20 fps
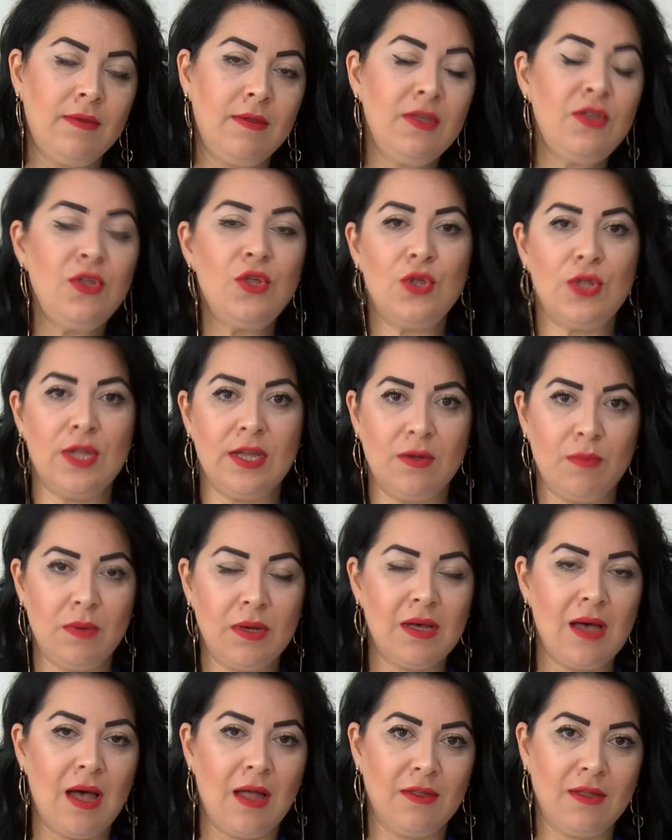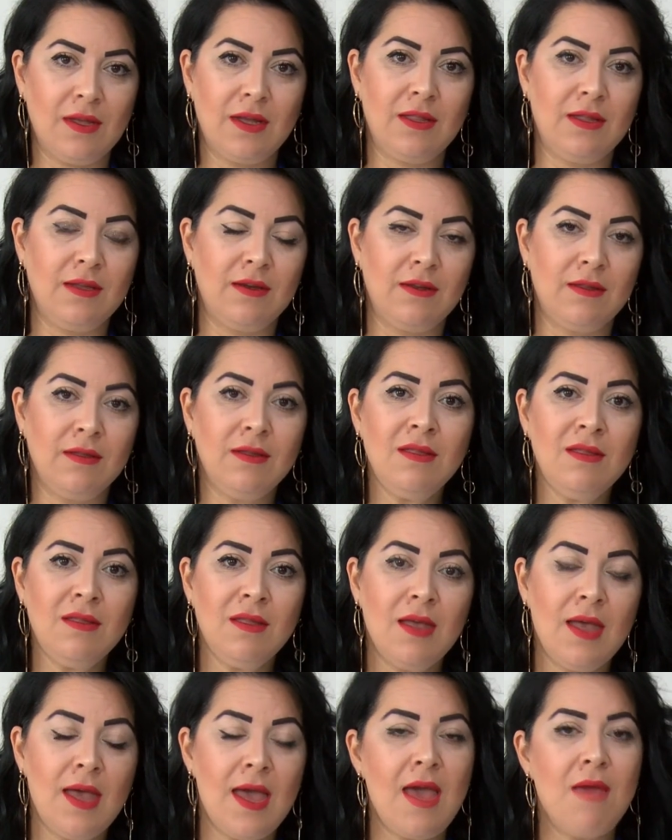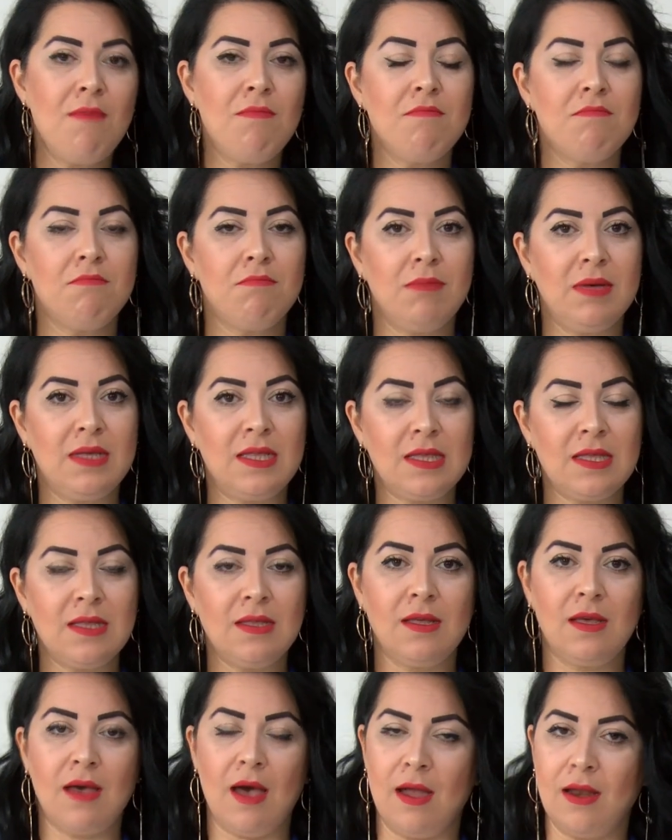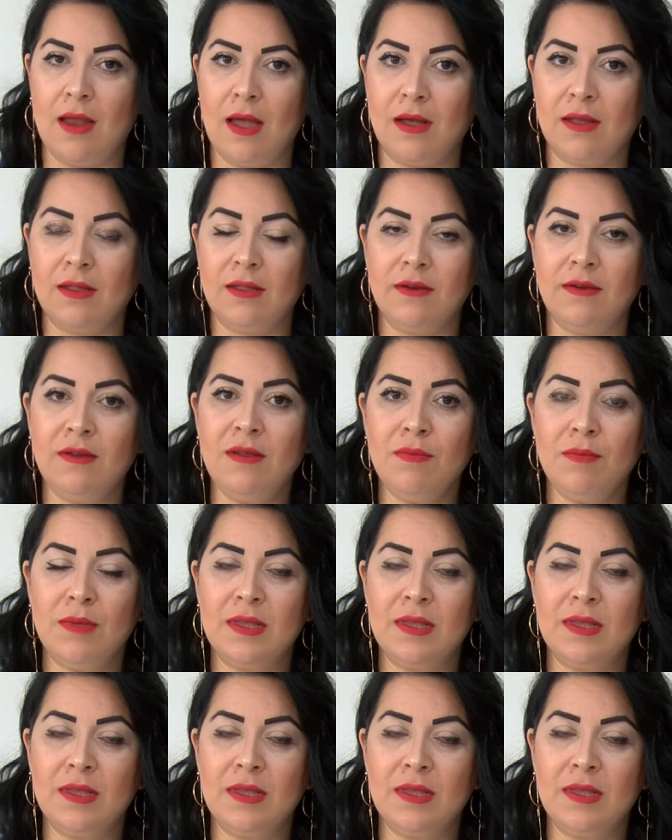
Dışişleri Bakanlıklarının hem basın kaynakları,